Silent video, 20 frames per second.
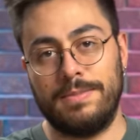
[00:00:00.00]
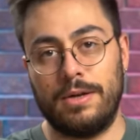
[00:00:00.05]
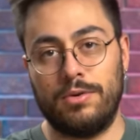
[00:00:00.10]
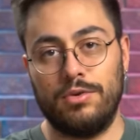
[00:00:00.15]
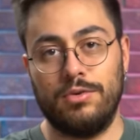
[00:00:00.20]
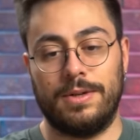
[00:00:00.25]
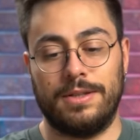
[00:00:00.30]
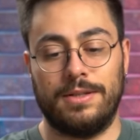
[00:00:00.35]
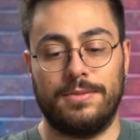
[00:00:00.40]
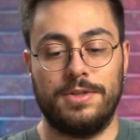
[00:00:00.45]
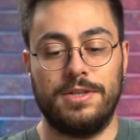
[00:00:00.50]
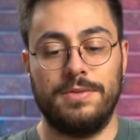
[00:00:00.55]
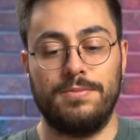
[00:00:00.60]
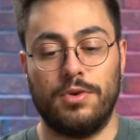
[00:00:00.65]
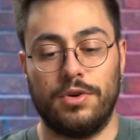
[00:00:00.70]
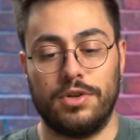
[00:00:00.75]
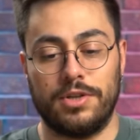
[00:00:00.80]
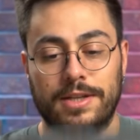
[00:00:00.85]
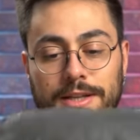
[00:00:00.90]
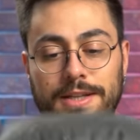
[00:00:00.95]
Ben uyumadığım için
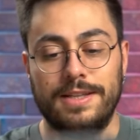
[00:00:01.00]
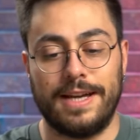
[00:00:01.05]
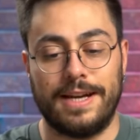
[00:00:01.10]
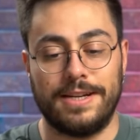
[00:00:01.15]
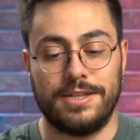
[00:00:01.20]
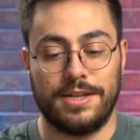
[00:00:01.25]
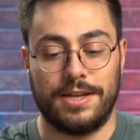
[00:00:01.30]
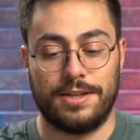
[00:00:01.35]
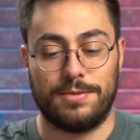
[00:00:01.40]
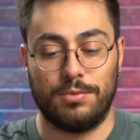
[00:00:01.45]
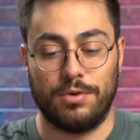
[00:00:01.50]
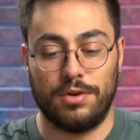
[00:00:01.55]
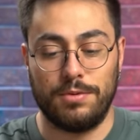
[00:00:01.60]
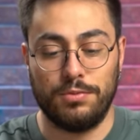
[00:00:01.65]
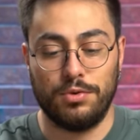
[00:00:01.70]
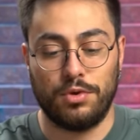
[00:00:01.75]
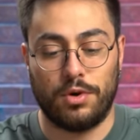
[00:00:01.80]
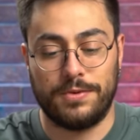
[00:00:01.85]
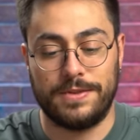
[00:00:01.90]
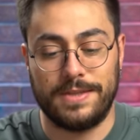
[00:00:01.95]
böyle şeyleri tercih etmiyorum.
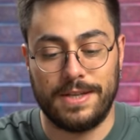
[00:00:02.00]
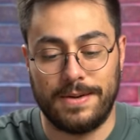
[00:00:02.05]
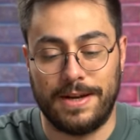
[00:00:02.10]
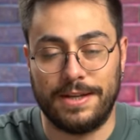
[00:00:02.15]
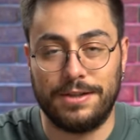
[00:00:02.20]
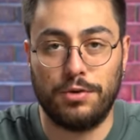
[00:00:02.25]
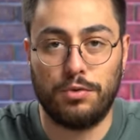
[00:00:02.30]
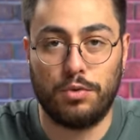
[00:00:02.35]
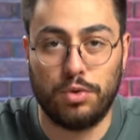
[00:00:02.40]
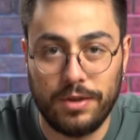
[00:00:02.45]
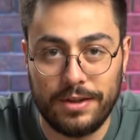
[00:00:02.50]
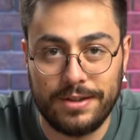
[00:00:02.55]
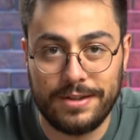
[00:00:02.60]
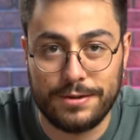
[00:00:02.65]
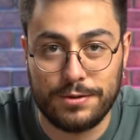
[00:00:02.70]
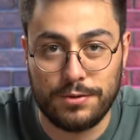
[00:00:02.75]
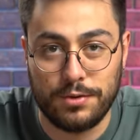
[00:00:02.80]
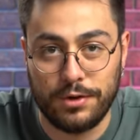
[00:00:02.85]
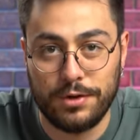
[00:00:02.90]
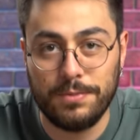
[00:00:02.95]
Bunu ofiste belki
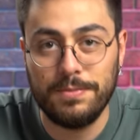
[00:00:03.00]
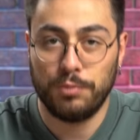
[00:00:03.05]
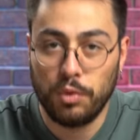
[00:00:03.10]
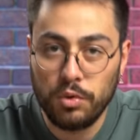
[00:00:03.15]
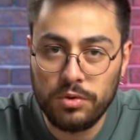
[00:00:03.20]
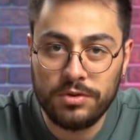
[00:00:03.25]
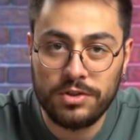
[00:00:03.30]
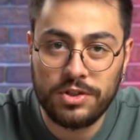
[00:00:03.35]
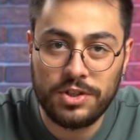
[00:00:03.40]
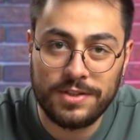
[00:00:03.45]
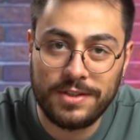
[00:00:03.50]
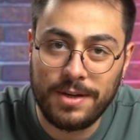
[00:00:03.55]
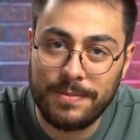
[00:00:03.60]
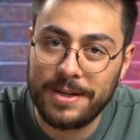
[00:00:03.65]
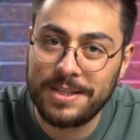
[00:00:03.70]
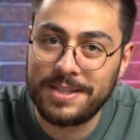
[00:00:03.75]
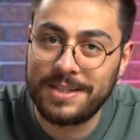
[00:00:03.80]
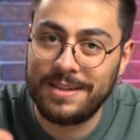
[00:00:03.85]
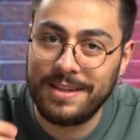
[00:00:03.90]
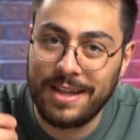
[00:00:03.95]
kullanırız diyorum. Bunun dışında
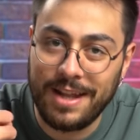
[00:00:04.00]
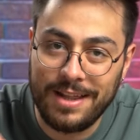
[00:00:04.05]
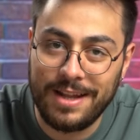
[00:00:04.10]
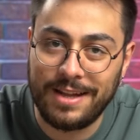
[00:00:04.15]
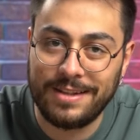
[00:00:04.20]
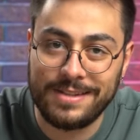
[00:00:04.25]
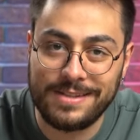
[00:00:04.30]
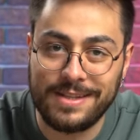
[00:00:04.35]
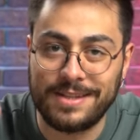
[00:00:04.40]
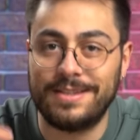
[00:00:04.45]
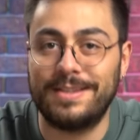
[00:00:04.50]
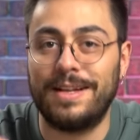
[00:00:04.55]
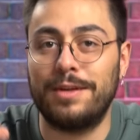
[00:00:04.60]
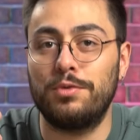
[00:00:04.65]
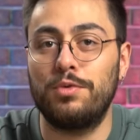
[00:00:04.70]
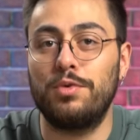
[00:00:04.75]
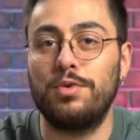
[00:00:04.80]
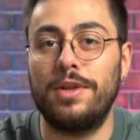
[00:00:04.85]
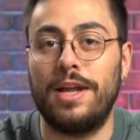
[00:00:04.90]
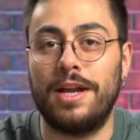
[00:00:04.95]
başka nerelerde
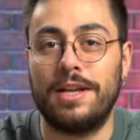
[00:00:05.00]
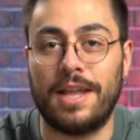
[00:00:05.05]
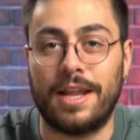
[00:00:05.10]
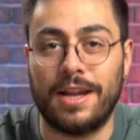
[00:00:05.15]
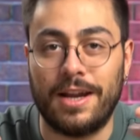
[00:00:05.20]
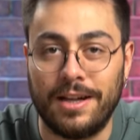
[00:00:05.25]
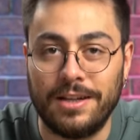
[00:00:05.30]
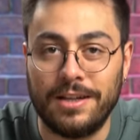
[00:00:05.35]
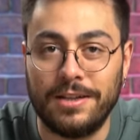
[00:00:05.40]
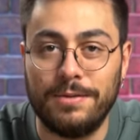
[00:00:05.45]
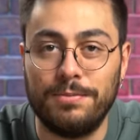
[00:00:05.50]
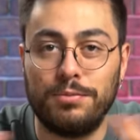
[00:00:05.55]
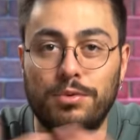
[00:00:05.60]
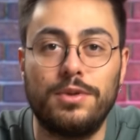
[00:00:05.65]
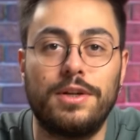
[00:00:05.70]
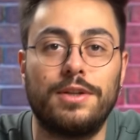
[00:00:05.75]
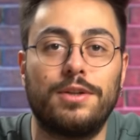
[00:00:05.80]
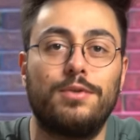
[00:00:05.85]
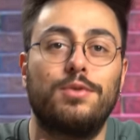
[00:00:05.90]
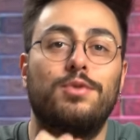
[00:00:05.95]
satılan ürünlerden alalım.
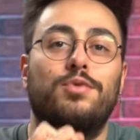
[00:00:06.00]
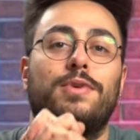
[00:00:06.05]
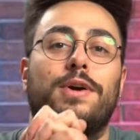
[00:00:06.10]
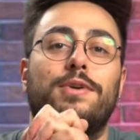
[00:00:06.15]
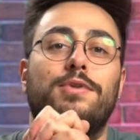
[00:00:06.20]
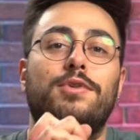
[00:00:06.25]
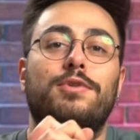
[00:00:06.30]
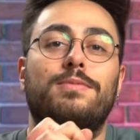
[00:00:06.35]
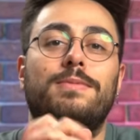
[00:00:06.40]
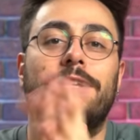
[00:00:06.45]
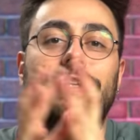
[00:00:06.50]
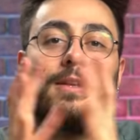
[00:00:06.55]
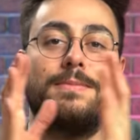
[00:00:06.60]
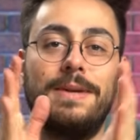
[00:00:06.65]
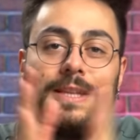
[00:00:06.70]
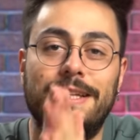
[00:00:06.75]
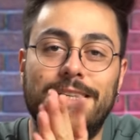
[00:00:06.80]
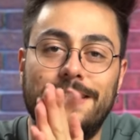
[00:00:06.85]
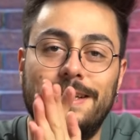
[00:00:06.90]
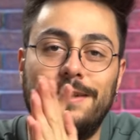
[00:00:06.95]
Buna da lütfen yorumlarda
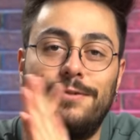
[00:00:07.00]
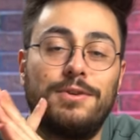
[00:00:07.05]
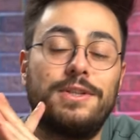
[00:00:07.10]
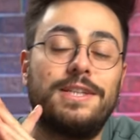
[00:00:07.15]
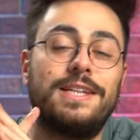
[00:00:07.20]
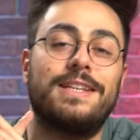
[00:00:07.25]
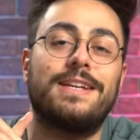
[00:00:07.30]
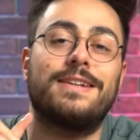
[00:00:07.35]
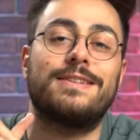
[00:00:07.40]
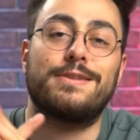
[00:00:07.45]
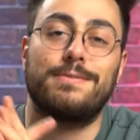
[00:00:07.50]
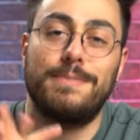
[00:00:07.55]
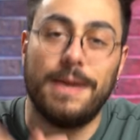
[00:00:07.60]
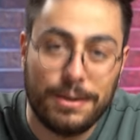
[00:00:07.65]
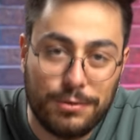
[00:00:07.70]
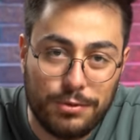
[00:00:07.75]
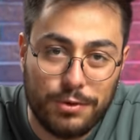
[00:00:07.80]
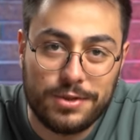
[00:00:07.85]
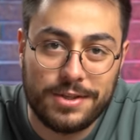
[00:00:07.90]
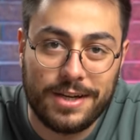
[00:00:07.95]
belirtin. Fikirlerinizi
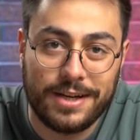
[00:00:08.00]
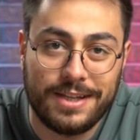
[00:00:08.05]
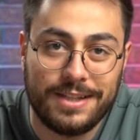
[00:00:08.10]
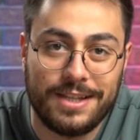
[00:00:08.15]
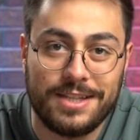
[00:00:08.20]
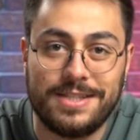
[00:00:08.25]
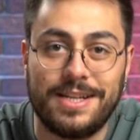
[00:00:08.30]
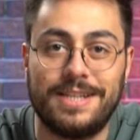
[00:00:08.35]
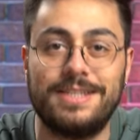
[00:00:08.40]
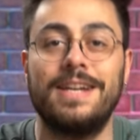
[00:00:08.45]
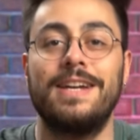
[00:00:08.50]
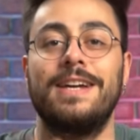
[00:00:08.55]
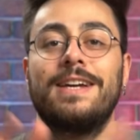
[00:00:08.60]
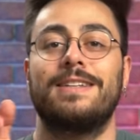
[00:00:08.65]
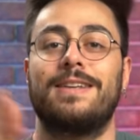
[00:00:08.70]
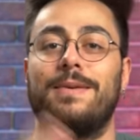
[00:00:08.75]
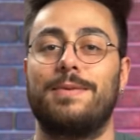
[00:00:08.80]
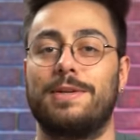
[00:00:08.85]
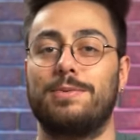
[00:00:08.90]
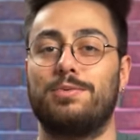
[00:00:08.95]
bekliyoruz arkadaşlar.
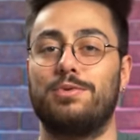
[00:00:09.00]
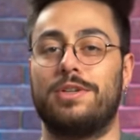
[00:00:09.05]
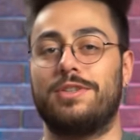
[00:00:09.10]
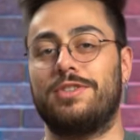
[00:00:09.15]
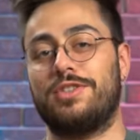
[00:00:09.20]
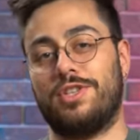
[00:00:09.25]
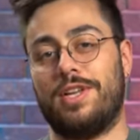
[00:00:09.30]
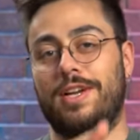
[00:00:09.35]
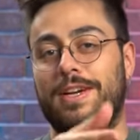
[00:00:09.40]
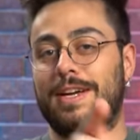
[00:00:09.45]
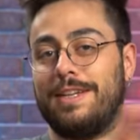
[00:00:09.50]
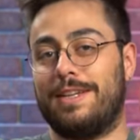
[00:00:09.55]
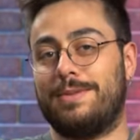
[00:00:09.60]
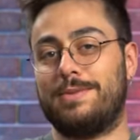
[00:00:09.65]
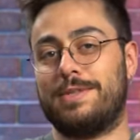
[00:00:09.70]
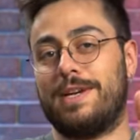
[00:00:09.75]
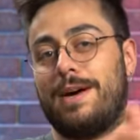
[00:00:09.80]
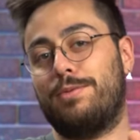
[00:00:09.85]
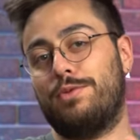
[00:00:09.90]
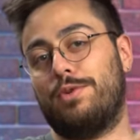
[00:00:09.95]
Tabii ki bunların dışında
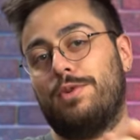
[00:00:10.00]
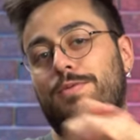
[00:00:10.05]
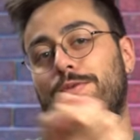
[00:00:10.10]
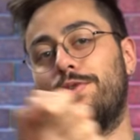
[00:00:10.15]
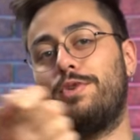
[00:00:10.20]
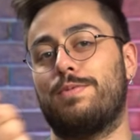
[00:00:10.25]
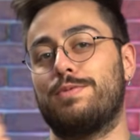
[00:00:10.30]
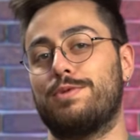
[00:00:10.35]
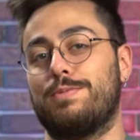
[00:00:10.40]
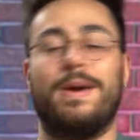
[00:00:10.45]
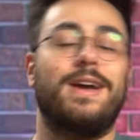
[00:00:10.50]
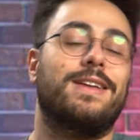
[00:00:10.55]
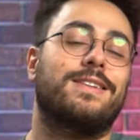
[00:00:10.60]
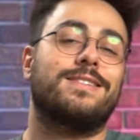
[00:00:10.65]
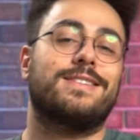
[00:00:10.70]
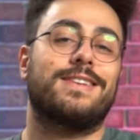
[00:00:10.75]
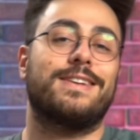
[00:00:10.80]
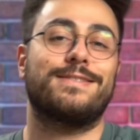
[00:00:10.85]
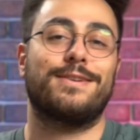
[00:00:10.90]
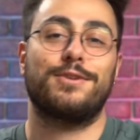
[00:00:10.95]
kanalımıza abone olup videomuzu
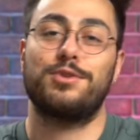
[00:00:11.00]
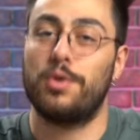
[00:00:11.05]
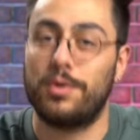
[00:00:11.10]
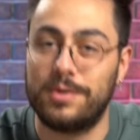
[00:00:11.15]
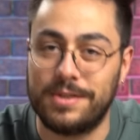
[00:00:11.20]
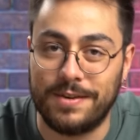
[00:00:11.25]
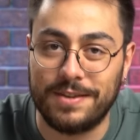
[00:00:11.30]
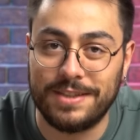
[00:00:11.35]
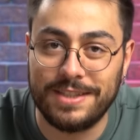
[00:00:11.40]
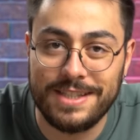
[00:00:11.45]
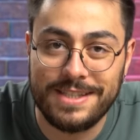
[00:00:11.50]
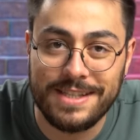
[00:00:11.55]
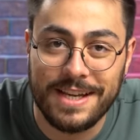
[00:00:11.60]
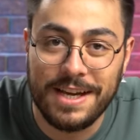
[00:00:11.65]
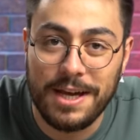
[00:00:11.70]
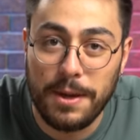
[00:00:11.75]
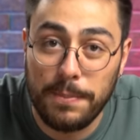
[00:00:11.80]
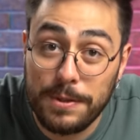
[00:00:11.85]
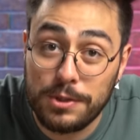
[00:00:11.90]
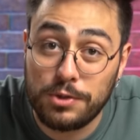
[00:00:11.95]
beğenirseniz de çok seviniriz.
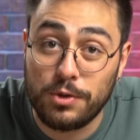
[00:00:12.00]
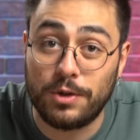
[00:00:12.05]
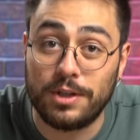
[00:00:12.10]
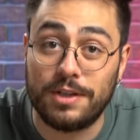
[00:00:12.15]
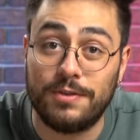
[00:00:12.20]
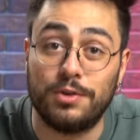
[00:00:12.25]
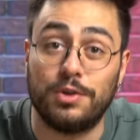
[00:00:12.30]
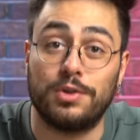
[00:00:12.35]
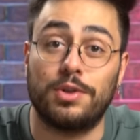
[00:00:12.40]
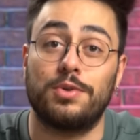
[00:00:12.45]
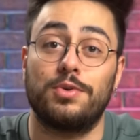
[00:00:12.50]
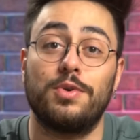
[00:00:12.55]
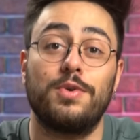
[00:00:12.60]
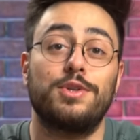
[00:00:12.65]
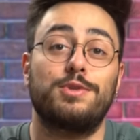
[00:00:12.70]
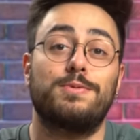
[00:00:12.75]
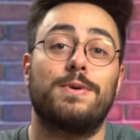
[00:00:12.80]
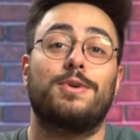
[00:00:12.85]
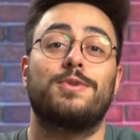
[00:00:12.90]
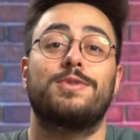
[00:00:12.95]
Bir sonraki videoda
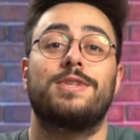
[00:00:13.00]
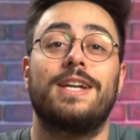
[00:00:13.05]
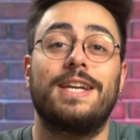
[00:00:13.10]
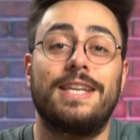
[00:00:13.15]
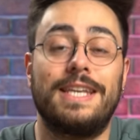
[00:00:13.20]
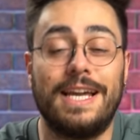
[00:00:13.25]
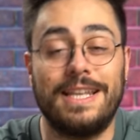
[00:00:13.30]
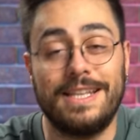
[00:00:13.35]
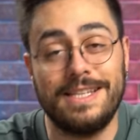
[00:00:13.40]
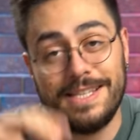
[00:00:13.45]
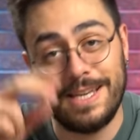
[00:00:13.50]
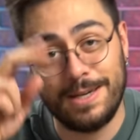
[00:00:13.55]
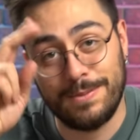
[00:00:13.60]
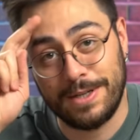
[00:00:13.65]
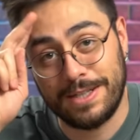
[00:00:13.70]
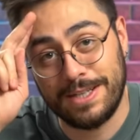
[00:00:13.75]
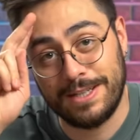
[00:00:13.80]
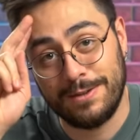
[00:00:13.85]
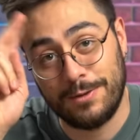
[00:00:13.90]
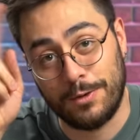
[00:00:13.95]
görüşmek üzere. Kendinize iyi
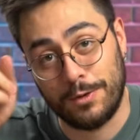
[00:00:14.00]
bakın.